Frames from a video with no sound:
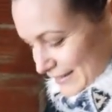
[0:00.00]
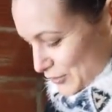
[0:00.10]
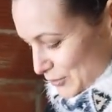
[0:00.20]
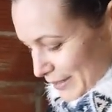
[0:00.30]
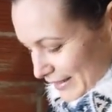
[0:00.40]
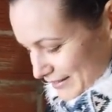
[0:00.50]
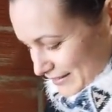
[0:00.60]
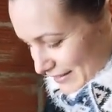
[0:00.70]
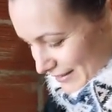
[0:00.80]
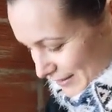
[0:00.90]
Ça se
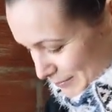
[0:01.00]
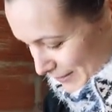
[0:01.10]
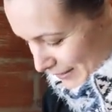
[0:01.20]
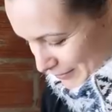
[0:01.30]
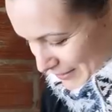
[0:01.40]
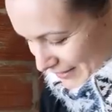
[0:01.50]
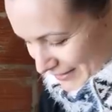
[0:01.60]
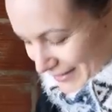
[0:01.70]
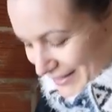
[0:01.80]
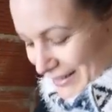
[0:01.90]
brasse hyper bien.
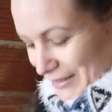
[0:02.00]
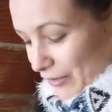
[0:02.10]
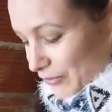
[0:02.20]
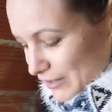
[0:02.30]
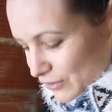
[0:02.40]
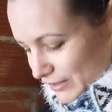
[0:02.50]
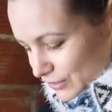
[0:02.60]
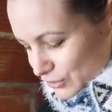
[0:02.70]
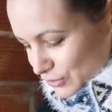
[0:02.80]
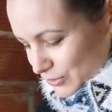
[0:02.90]
En fait, le
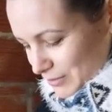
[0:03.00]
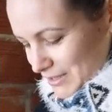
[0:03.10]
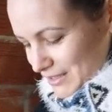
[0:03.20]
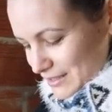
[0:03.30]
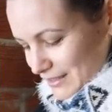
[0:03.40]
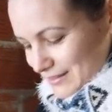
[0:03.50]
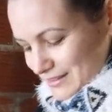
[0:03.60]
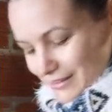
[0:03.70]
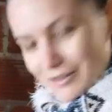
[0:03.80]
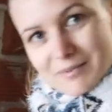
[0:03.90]
fait que ce soit mini, ça
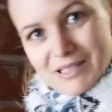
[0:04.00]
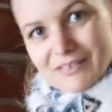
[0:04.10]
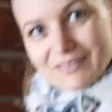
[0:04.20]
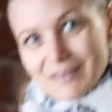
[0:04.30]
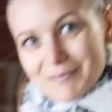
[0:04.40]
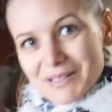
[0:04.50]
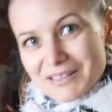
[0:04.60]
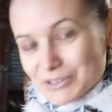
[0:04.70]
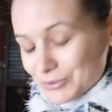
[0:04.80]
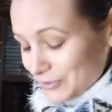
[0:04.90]
tient comme ça dans ta
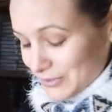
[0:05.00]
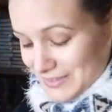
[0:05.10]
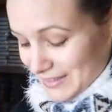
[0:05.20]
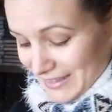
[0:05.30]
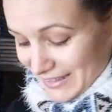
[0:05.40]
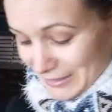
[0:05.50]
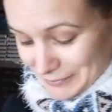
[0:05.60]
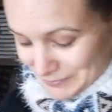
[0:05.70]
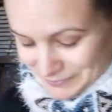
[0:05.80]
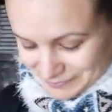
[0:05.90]
main. Je trouve que
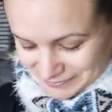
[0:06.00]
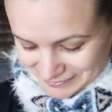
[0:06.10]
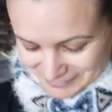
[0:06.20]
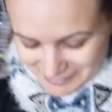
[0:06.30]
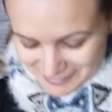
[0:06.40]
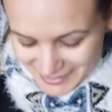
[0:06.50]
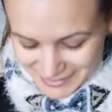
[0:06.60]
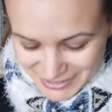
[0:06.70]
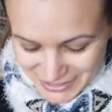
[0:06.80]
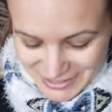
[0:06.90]
c'est
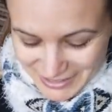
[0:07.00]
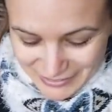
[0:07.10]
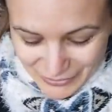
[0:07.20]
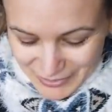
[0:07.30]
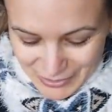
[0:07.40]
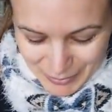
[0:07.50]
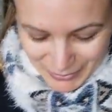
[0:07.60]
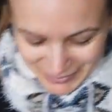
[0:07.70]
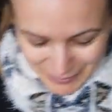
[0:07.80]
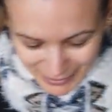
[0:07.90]
génial. T'as envie de
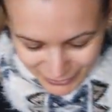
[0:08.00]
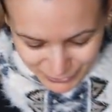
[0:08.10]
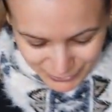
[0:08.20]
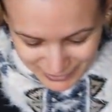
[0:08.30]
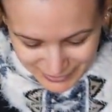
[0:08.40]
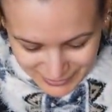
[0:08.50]
l'emporter partout.